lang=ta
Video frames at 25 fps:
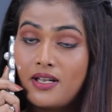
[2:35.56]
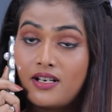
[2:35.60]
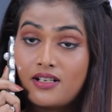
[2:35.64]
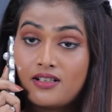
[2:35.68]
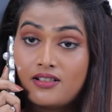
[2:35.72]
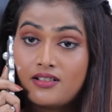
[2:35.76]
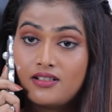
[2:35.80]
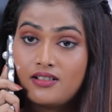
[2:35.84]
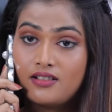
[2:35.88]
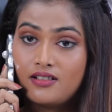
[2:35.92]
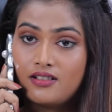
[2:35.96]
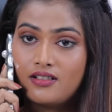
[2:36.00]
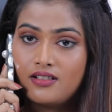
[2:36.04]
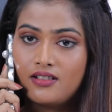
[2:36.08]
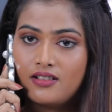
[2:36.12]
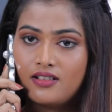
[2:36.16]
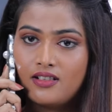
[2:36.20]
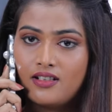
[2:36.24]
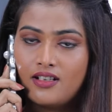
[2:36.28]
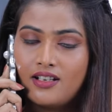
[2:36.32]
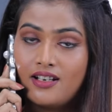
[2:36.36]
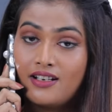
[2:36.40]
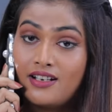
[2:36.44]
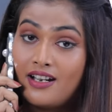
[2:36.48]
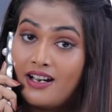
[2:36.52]
இங்க பாருங்க
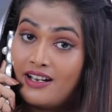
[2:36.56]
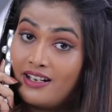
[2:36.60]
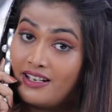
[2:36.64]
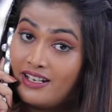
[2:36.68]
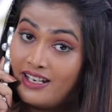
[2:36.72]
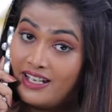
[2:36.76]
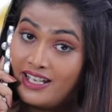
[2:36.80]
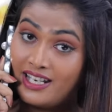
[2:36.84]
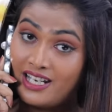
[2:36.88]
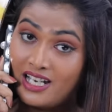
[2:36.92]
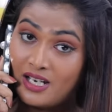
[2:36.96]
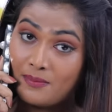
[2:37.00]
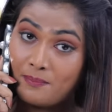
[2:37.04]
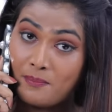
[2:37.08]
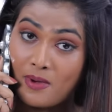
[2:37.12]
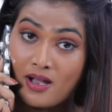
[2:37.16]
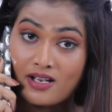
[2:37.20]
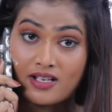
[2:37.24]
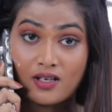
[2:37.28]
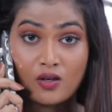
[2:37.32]
நான் நேர்ல